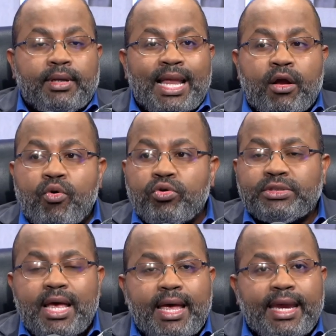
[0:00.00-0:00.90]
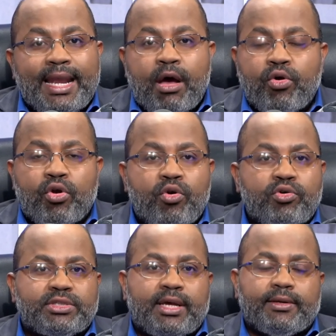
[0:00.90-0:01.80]
la cosa era
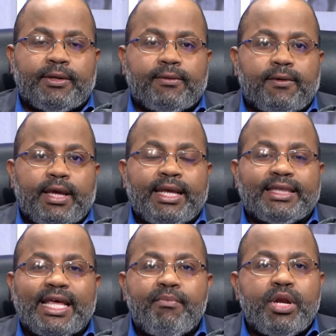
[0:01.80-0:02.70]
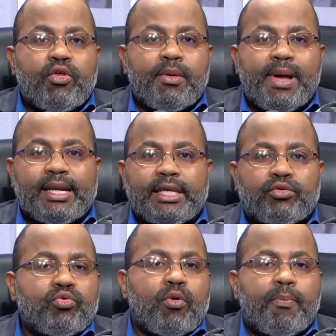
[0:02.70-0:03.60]
horrorosa en términos de
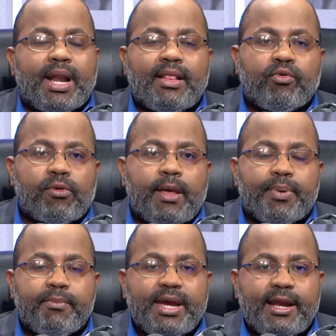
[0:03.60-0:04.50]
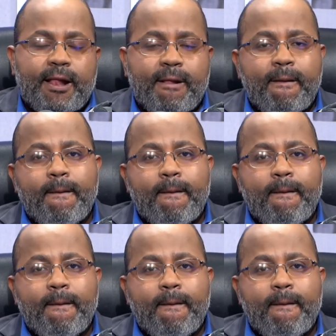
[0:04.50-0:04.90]
magnitud comparado con la primera.